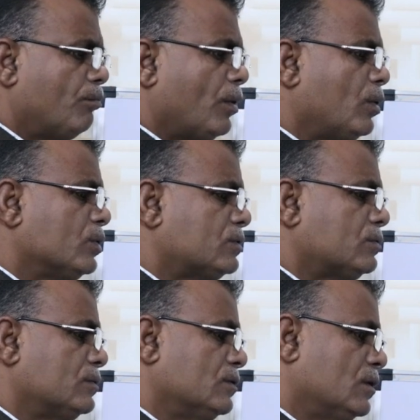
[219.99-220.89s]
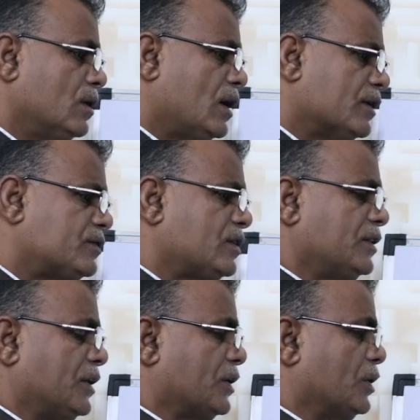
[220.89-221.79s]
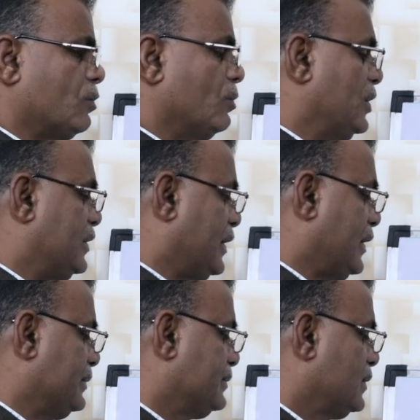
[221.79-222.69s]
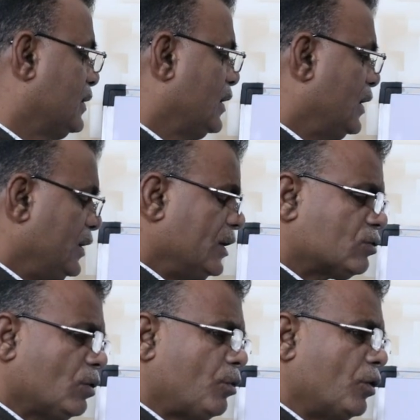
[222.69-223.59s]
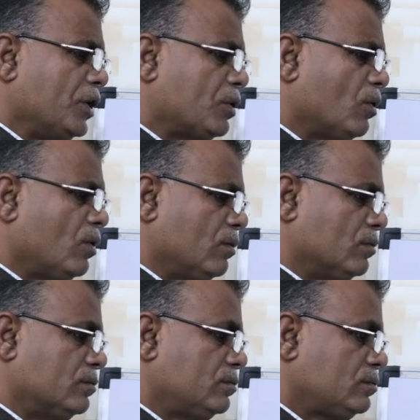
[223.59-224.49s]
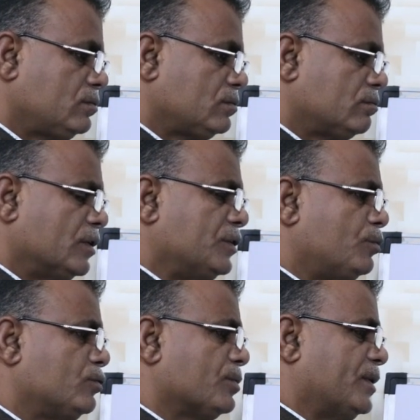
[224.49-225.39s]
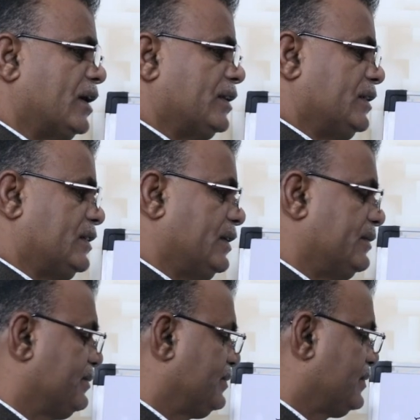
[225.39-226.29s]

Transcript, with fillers: बहुत अच्छा देखने को मिलता है एक तो बॉडी को मजबूत बना देता है